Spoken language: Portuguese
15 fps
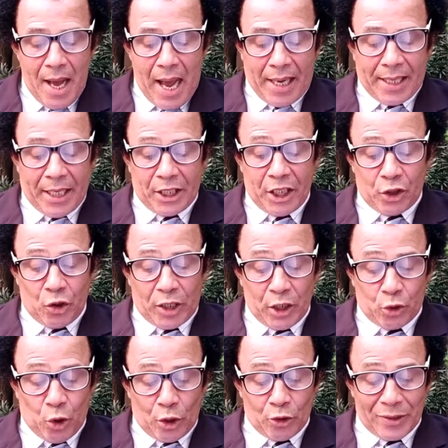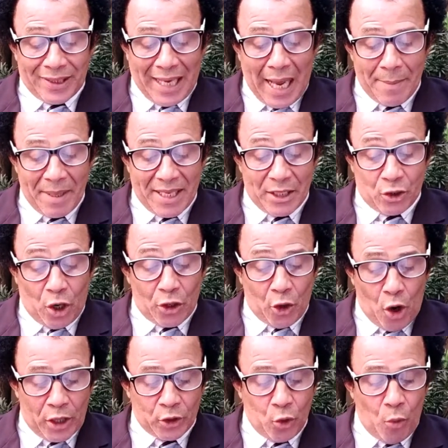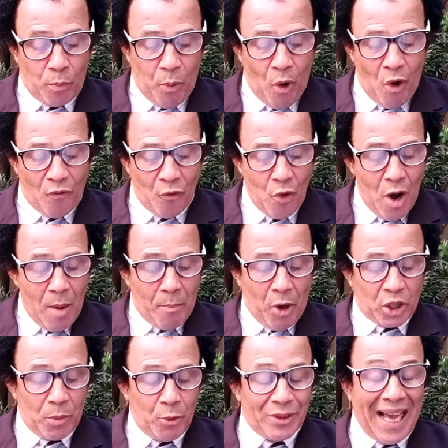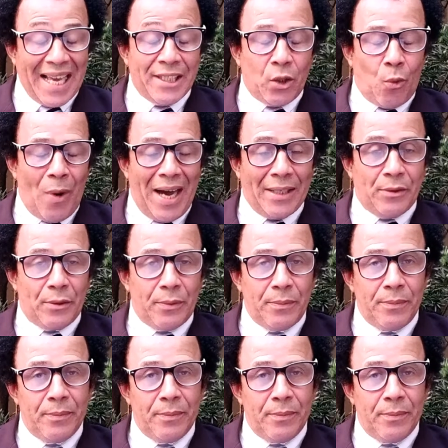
Acredito que todos sabem que só nós, o povo, pode mudar esse quadro.